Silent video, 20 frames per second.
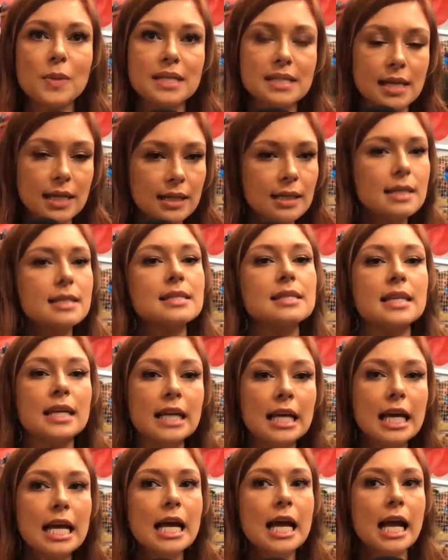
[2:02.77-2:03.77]
mas ainda
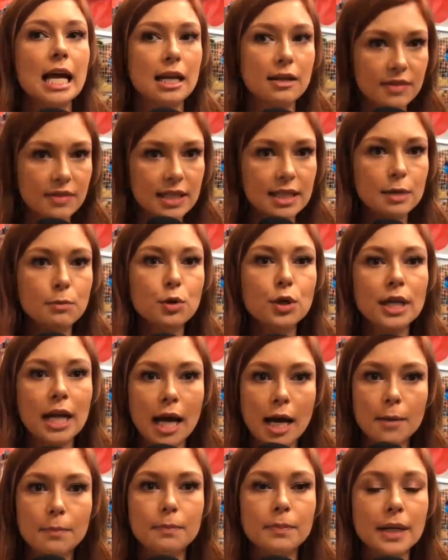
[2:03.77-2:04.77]
assim ela vai
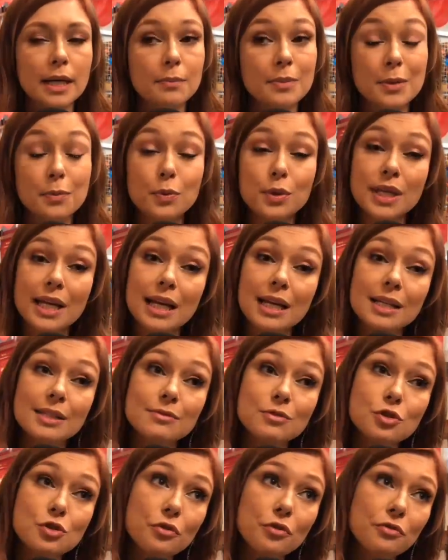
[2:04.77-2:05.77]
demorar para abrir, porque ela
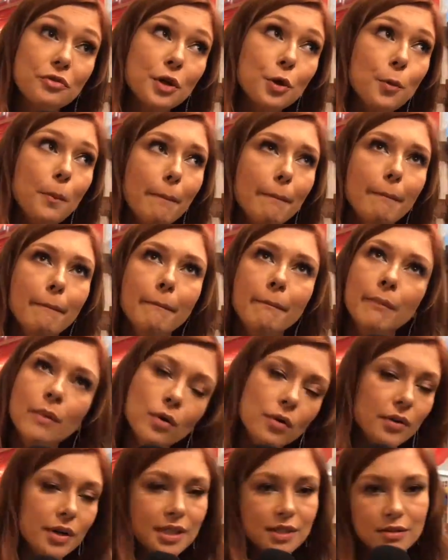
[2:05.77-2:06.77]
sofreu
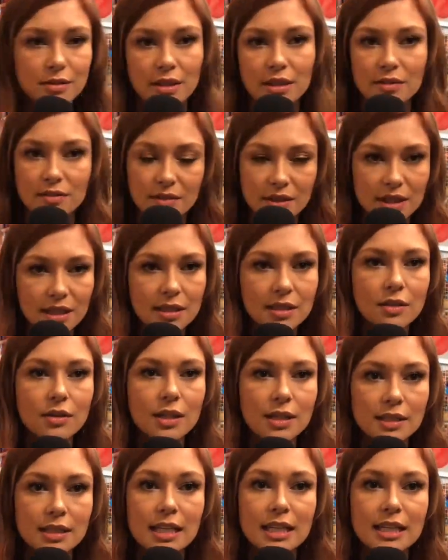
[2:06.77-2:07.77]
muito na vida, então
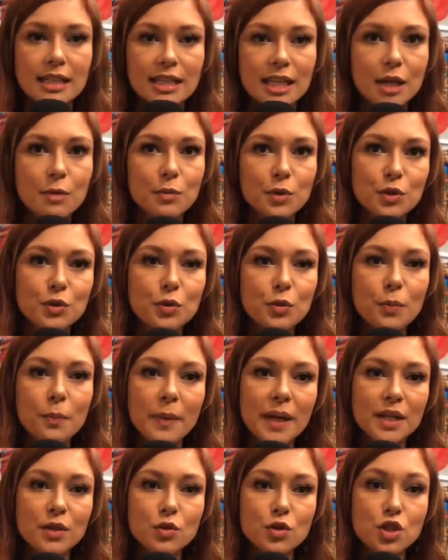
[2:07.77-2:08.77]
ela tem muito
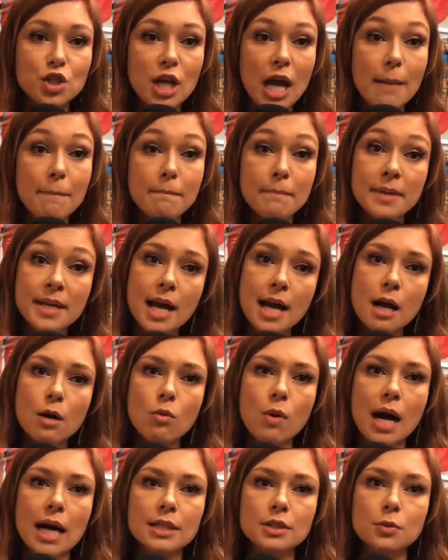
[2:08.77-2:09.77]
medo de abrir a
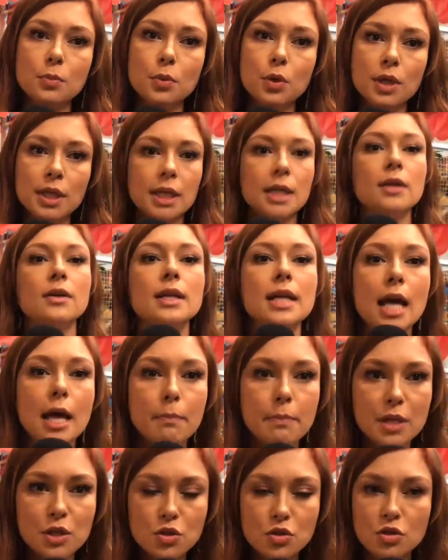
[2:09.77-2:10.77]
guarda um pouquinho e de
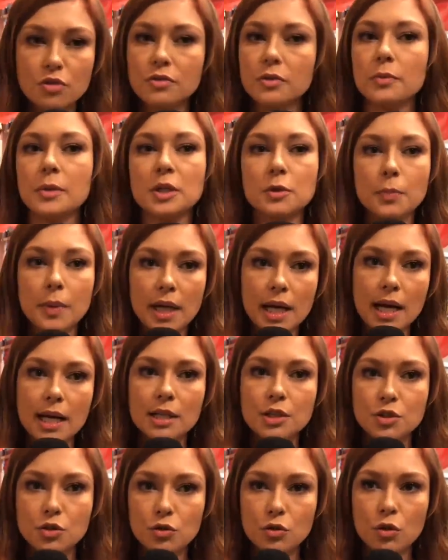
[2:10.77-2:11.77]
repente o sofrimento
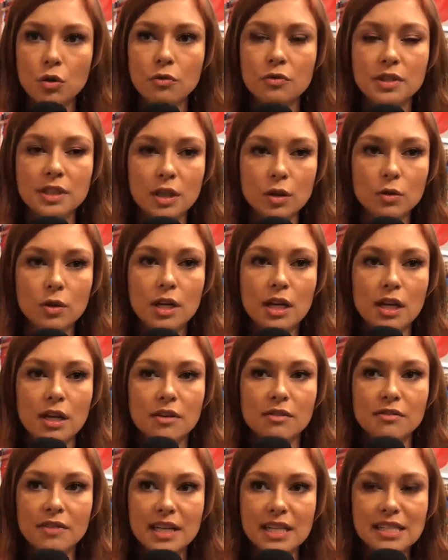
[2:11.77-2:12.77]
pegá-la de novo. Então
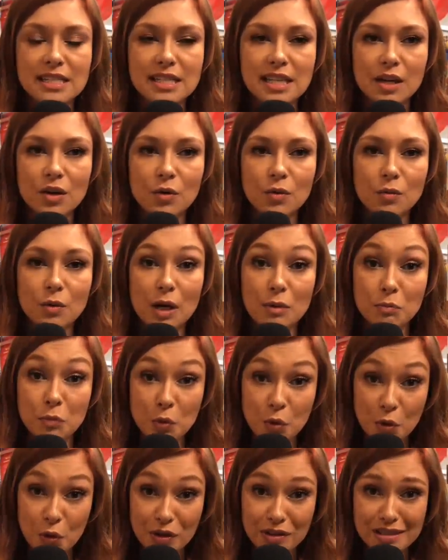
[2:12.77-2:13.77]
vai ser um
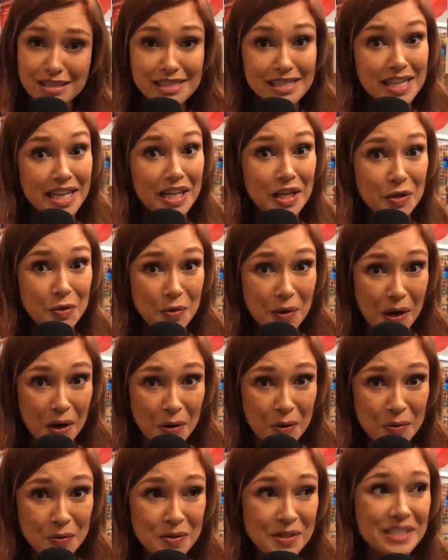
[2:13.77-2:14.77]
amor sem
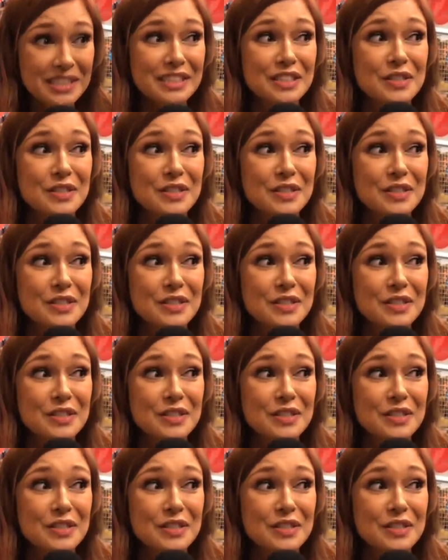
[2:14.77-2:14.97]
igual